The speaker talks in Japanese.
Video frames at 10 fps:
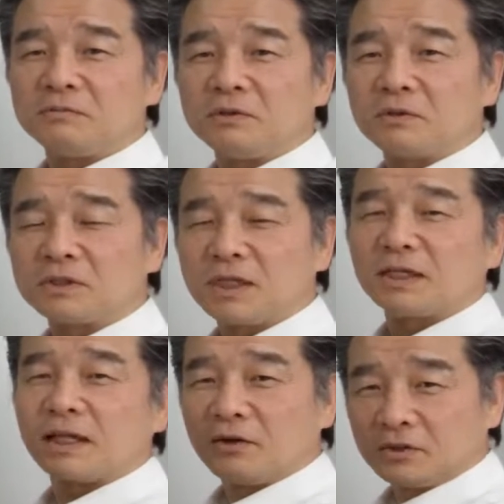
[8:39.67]
みをし
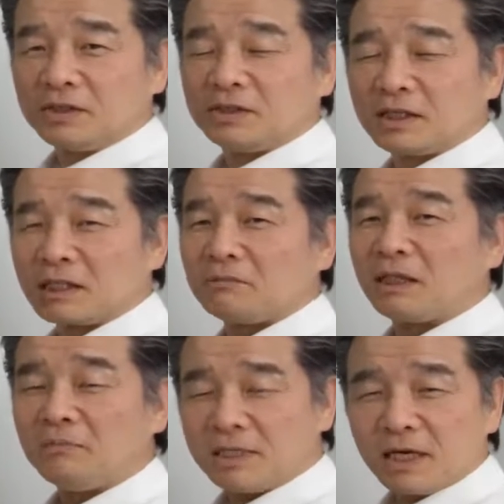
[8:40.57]
て楽しいんですけど
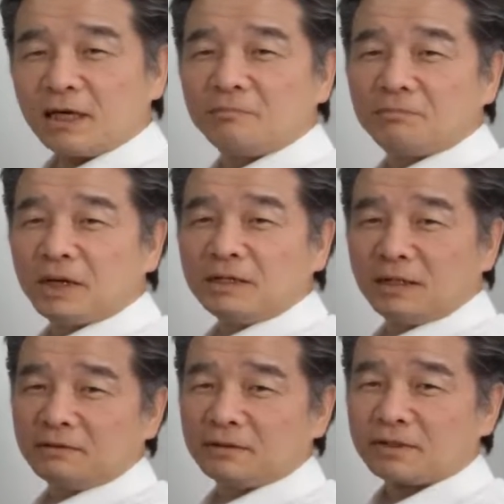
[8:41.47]
も出店がいっぱ
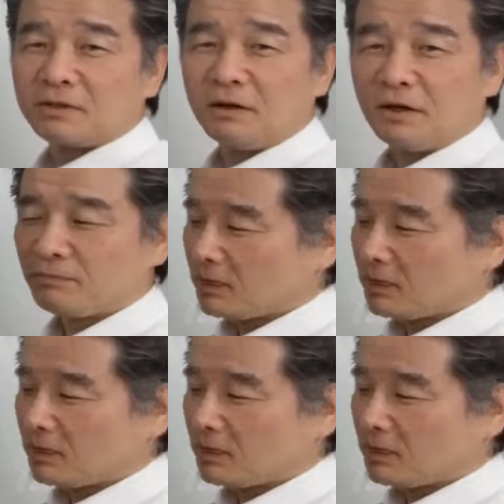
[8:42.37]
い出るんですよ。